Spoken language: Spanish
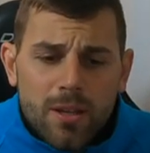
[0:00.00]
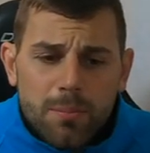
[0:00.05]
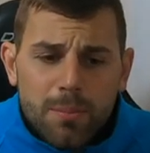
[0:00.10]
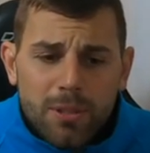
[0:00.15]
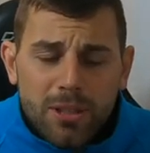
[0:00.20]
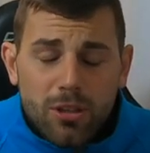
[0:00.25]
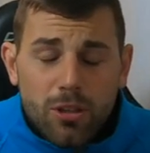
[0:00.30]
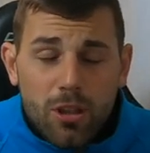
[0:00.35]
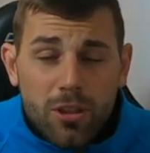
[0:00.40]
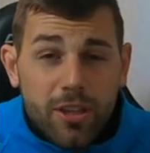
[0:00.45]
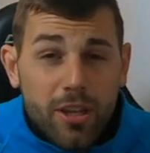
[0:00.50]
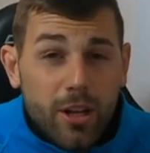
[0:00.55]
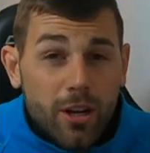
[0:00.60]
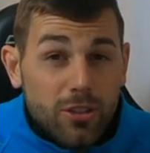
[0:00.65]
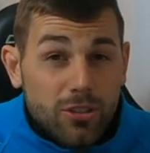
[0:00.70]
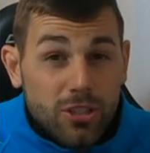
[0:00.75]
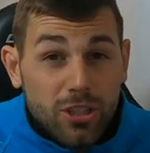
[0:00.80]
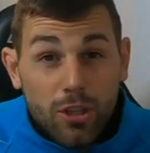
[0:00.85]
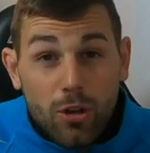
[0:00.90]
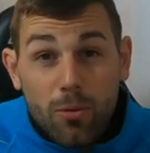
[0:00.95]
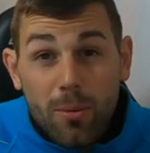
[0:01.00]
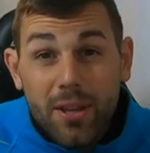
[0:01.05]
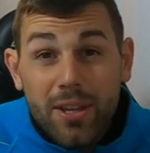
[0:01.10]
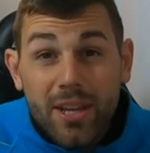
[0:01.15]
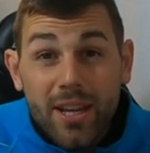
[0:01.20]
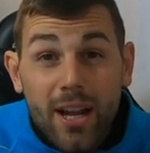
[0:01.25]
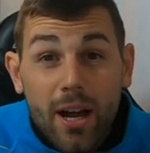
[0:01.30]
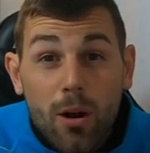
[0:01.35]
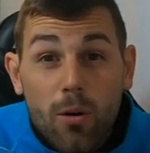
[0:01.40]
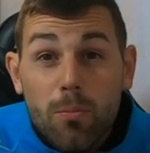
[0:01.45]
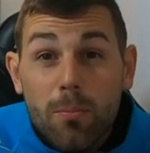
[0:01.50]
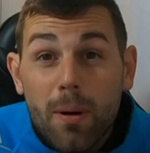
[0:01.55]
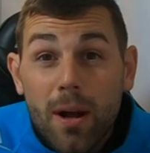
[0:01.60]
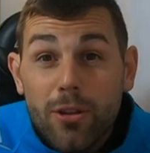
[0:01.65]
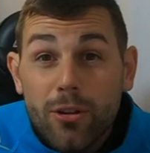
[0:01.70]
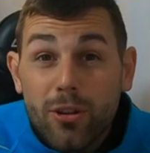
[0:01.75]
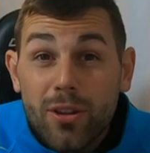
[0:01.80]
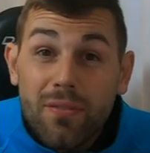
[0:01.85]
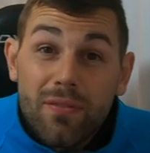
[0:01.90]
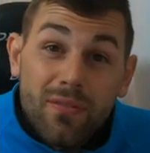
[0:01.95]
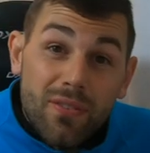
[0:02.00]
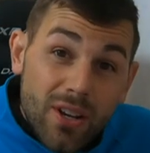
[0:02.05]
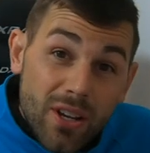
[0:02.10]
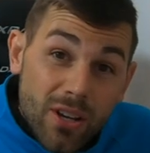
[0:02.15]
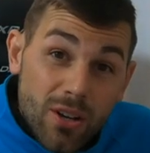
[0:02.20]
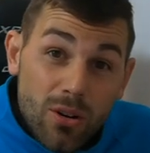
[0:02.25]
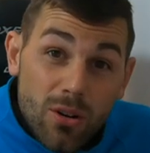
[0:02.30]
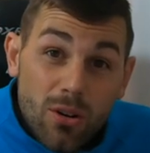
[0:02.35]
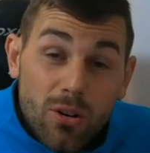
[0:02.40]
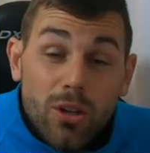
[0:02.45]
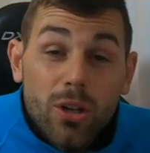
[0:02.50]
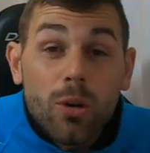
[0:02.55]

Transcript: me intento hacer, si tengo bañera, un baño de frío